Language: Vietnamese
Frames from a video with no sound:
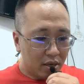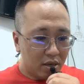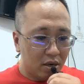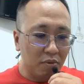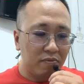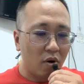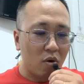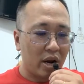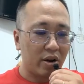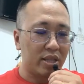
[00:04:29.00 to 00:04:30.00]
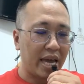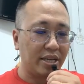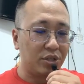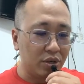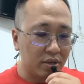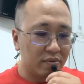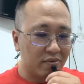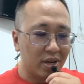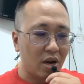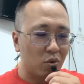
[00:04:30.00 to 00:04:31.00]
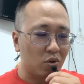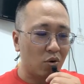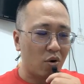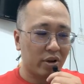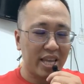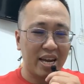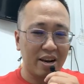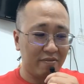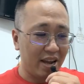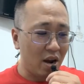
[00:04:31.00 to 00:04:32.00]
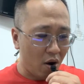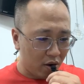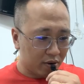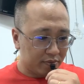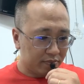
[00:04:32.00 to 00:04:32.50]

cướp vô là nó chạy trước với câu tôi còn gia đình phải lo